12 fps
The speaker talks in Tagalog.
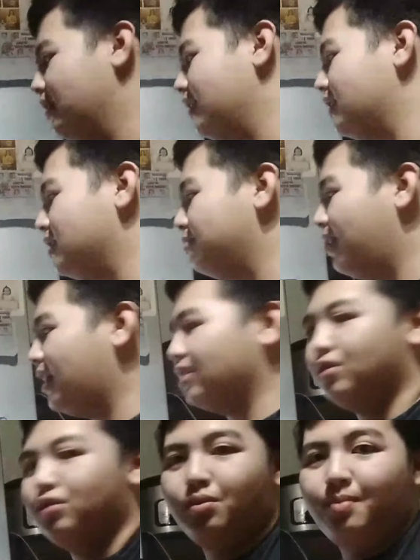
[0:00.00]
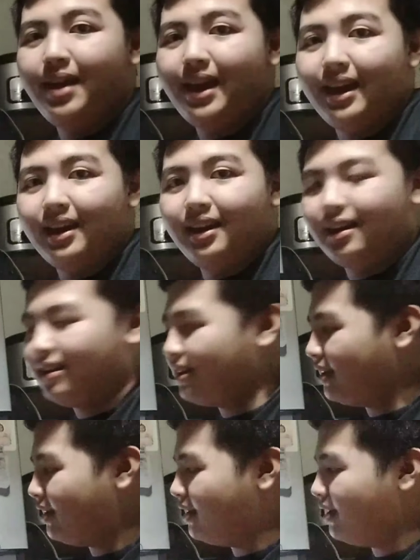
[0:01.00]
Tapos, mga tubig.
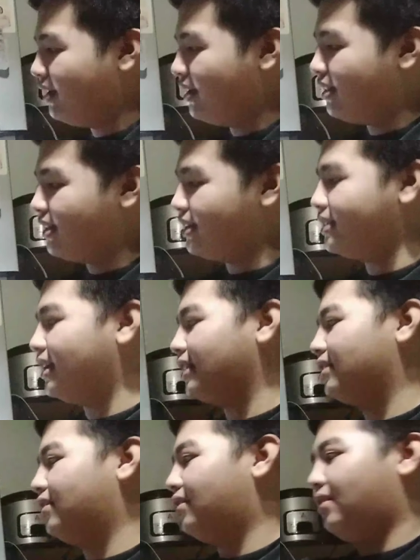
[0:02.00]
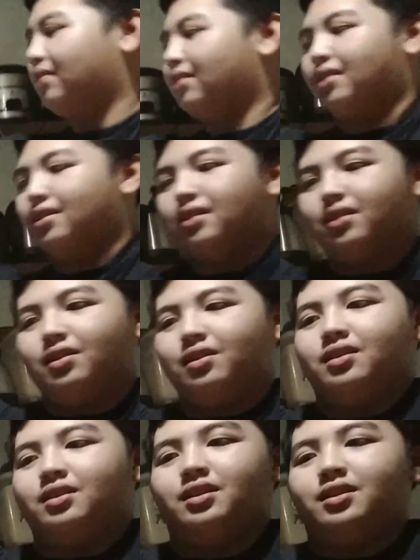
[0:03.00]
Tapos, itong,
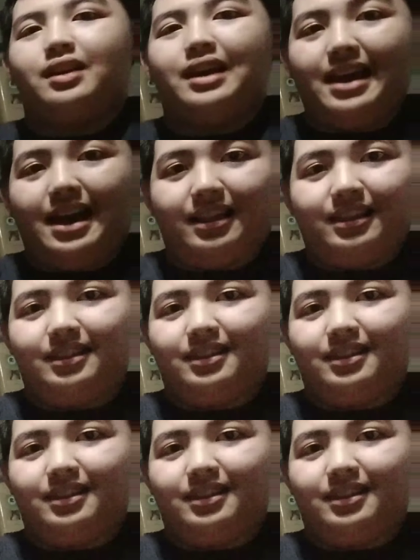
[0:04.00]
ayan.